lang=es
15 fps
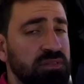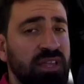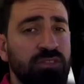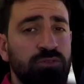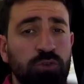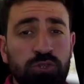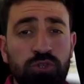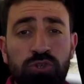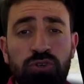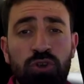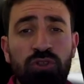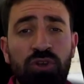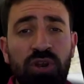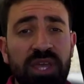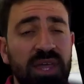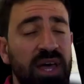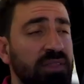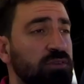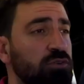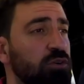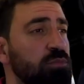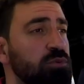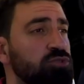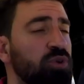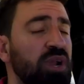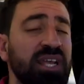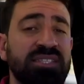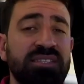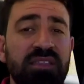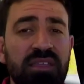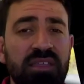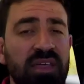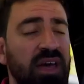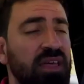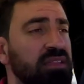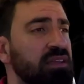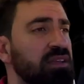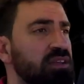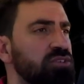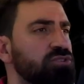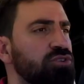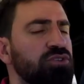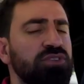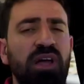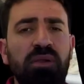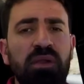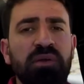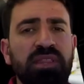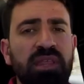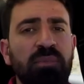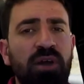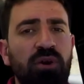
Tanto su sonoridad como su elasticidad son notablemente